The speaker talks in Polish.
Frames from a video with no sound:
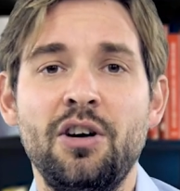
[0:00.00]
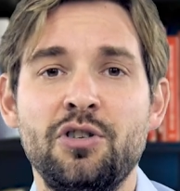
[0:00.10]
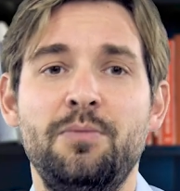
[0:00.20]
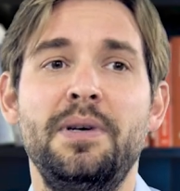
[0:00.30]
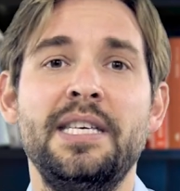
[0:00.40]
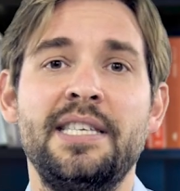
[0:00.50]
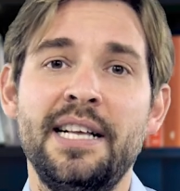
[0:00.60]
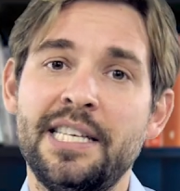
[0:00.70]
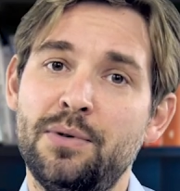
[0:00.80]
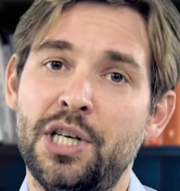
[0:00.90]
te osoby nie
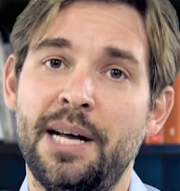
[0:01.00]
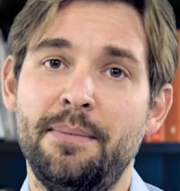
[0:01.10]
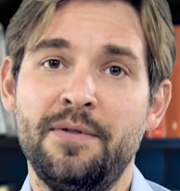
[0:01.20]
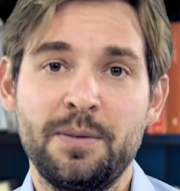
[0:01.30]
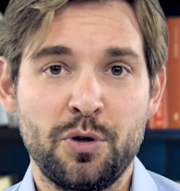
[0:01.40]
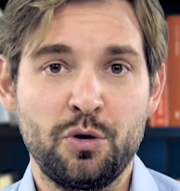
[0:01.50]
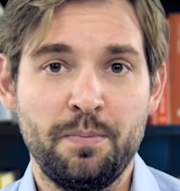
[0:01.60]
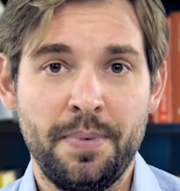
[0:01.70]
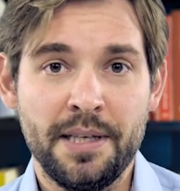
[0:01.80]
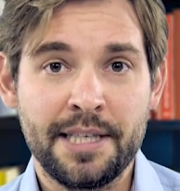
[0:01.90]
znalazły się tam w
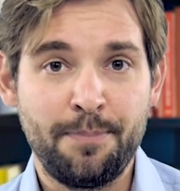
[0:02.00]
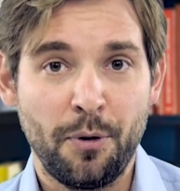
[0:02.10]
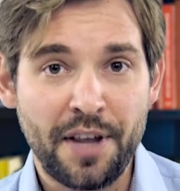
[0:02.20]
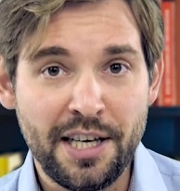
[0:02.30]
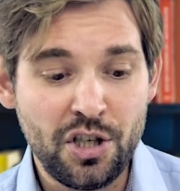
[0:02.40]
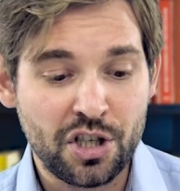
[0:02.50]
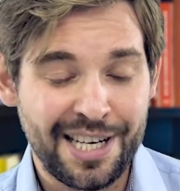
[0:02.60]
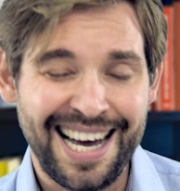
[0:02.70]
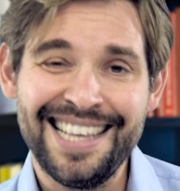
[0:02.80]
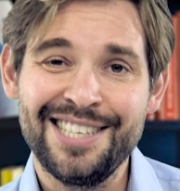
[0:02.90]
sposób
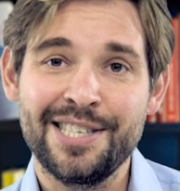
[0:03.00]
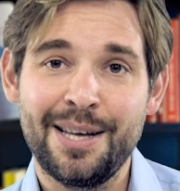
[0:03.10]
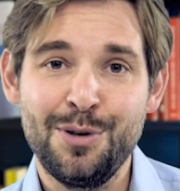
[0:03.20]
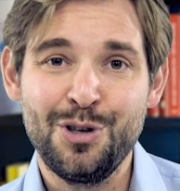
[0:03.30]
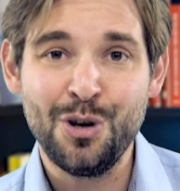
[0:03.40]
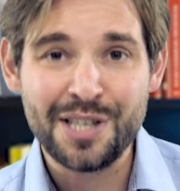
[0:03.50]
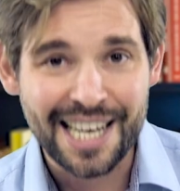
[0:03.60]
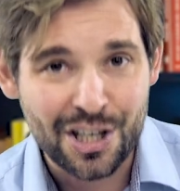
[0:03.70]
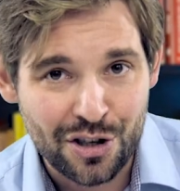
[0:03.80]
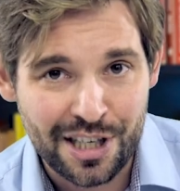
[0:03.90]
spontaniczny, ale zostały
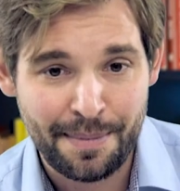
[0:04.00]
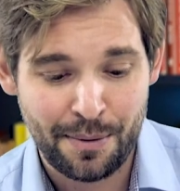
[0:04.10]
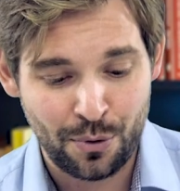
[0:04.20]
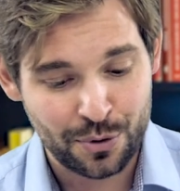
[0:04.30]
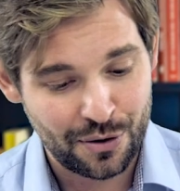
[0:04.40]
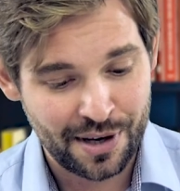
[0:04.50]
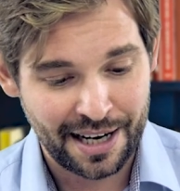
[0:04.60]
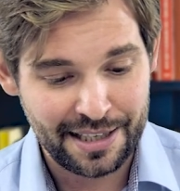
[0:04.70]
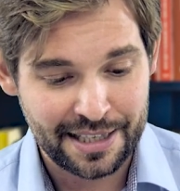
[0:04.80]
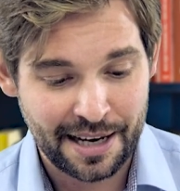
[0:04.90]
dostarczone na białoruską
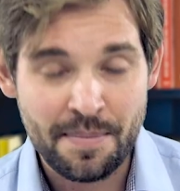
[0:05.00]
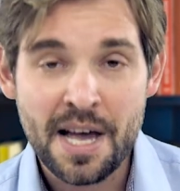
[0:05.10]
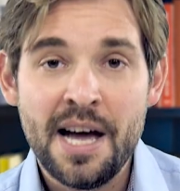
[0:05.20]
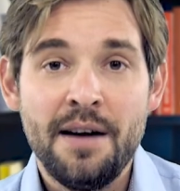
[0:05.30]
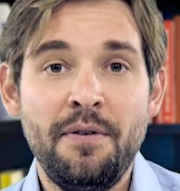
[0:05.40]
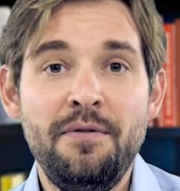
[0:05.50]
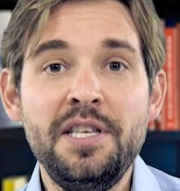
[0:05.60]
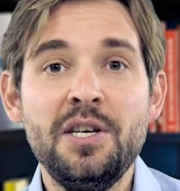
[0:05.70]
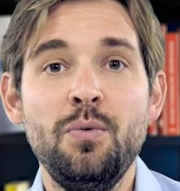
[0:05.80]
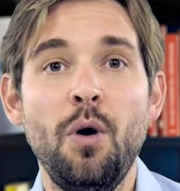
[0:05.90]
granicę w
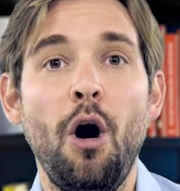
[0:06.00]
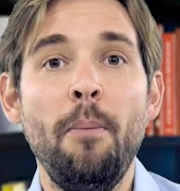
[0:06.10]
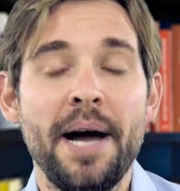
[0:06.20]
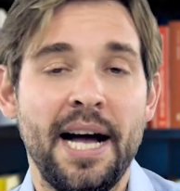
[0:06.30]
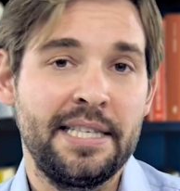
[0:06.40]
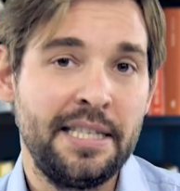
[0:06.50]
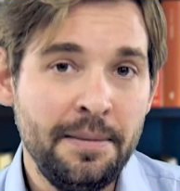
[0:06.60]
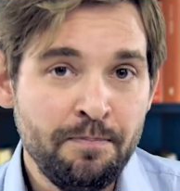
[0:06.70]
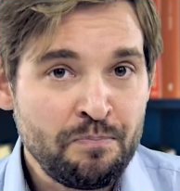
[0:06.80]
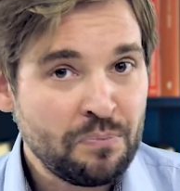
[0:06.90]
wyniku operacji